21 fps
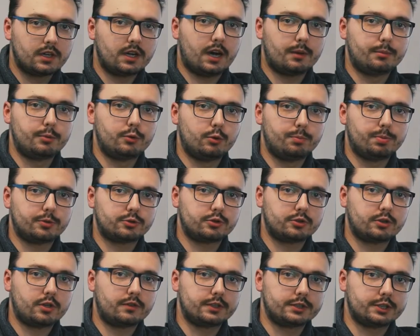Aby
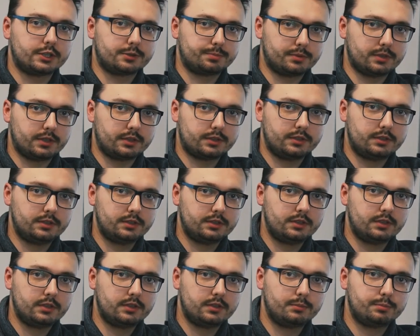uporządkować nasz poradnik,
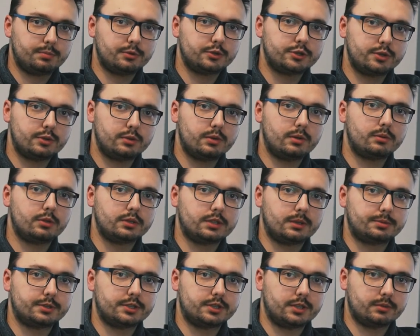podzieliłem go na
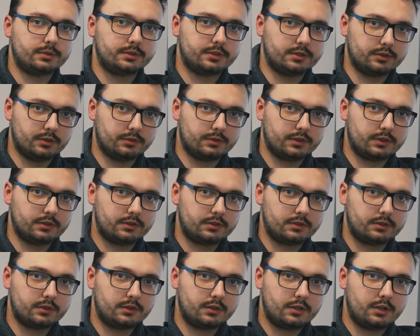przedziały cenowe.
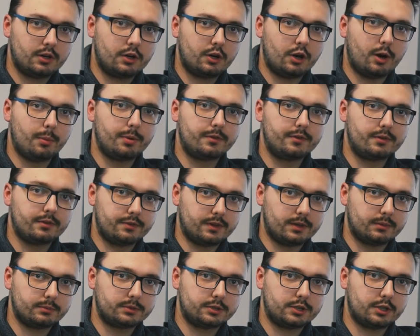Opowiem
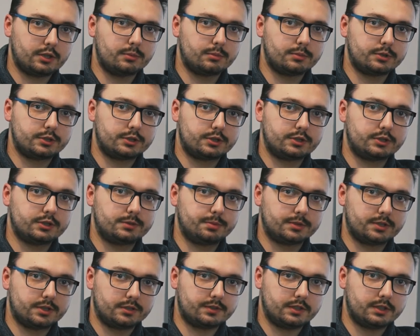Wam, czego możecie się
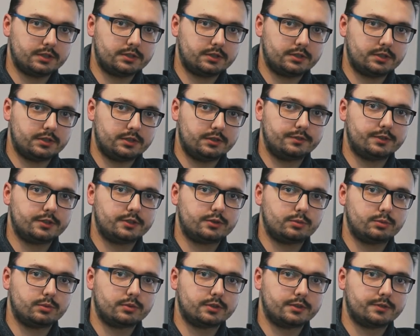spodziewać,
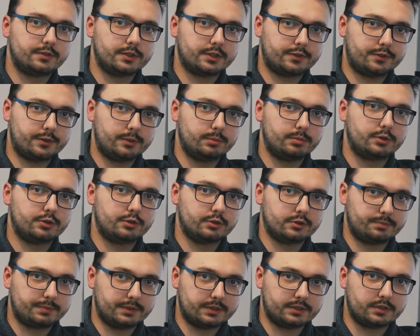inwestując w Wasz film
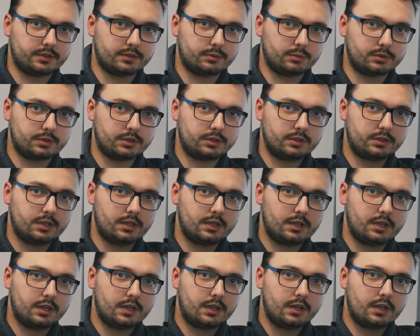1500 zł,
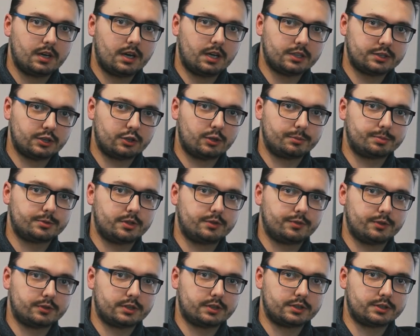a czego przy
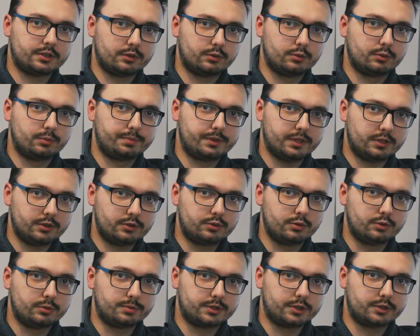kwotach rzędu 5
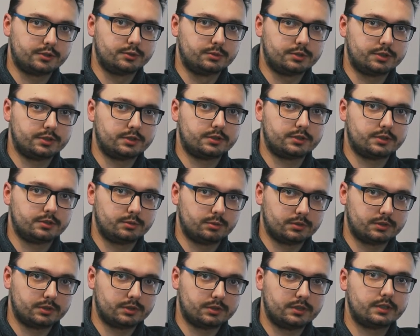lub 6 tysięcy zł.
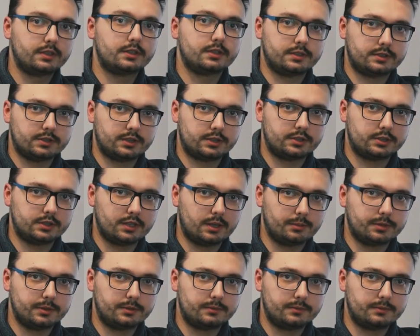Zaczynamy.